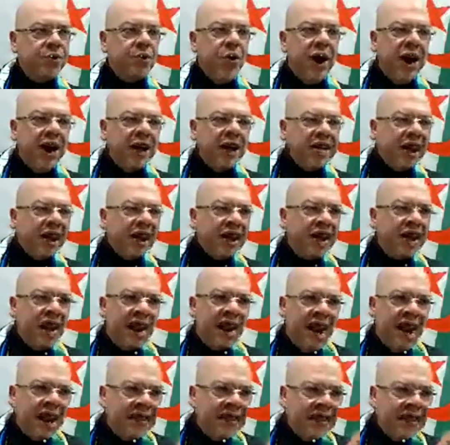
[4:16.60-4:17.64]
وكذلك
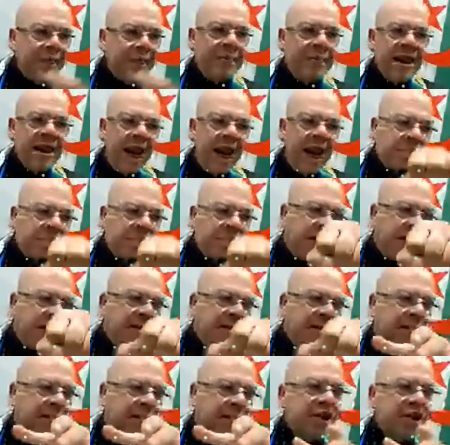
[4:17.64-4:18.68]
الاحزاب اللي حكم
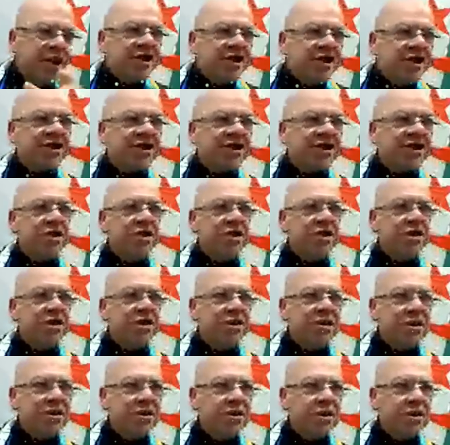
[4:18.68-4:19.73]
راسا من النص
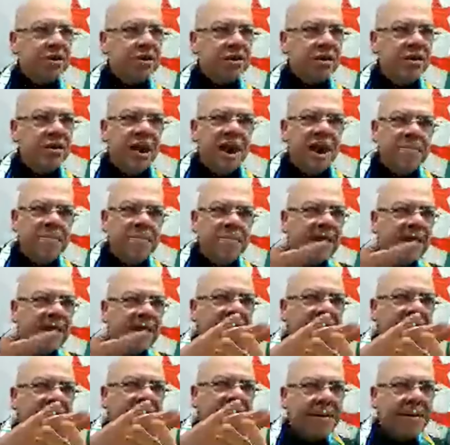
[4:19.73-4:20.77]
اللي ما
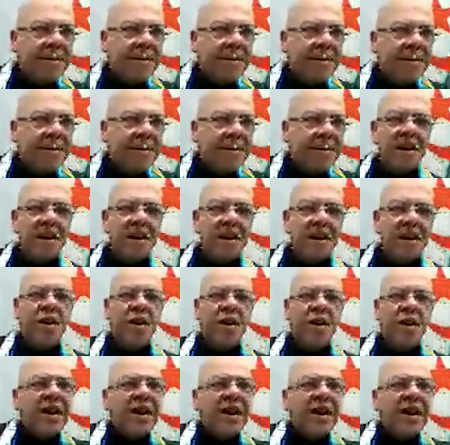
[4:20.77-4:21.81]
عندها حتى معنى
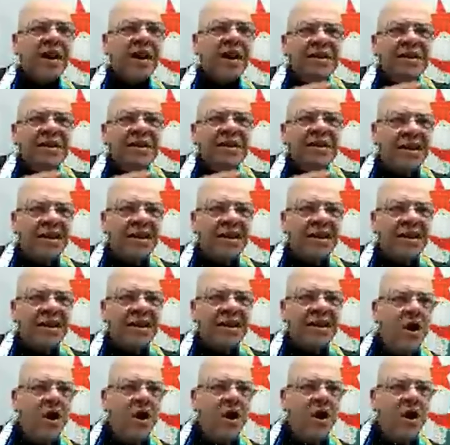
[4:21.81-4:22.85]
ما عندها حتى
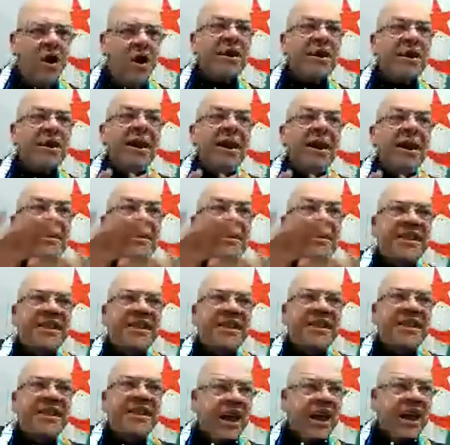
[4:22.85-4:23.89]
اعتبار وما عندها حتى
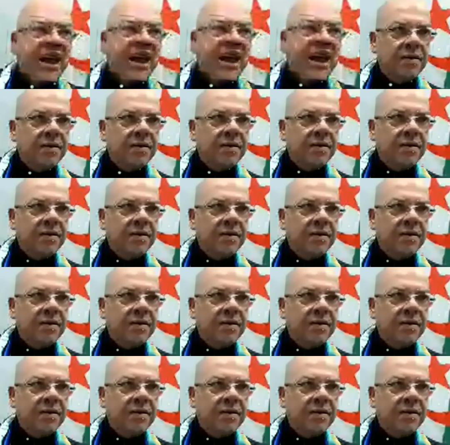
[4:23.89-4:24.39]
مصداقيه